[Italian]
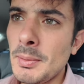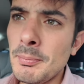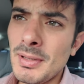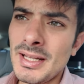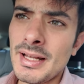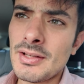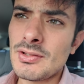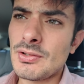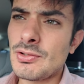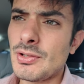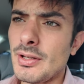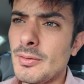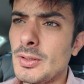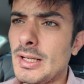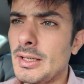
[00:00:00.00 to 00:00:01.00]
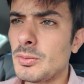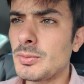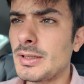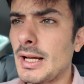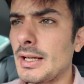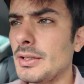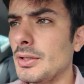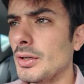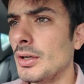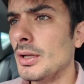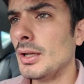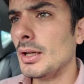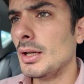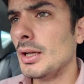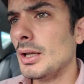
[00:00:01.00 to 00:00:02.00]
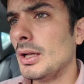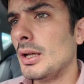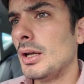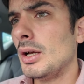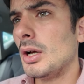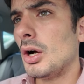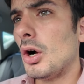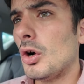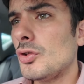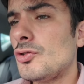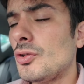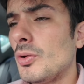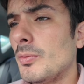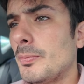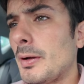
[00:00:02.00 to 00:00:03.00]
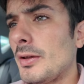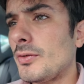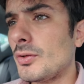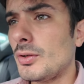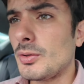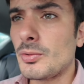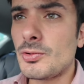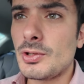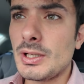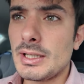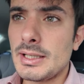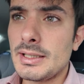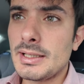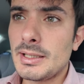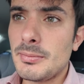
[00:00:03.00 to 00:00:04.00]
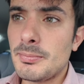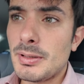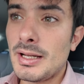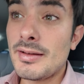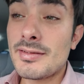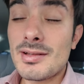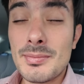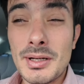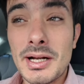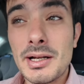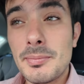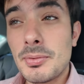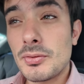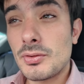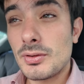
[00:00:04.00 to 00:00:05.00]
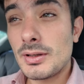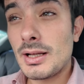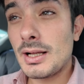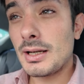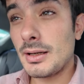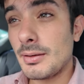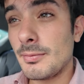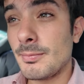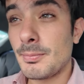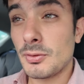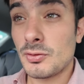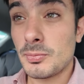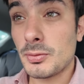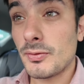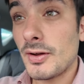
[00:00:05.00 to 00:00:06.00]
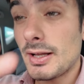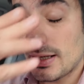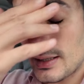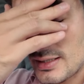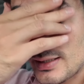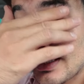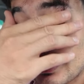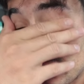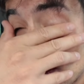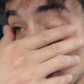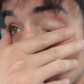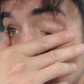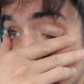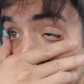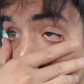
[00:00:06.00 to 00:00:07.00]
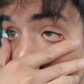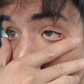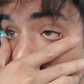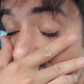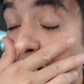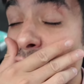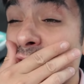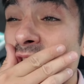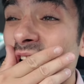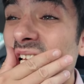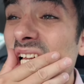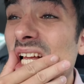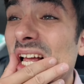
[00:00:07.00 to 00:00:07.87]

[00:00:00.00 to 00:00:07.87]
Mannaggia, ci devo dare un taglio. Oggi non penso di riuscire ad andare in palestra, magari posso, andare, posso provare ad andare dopo il video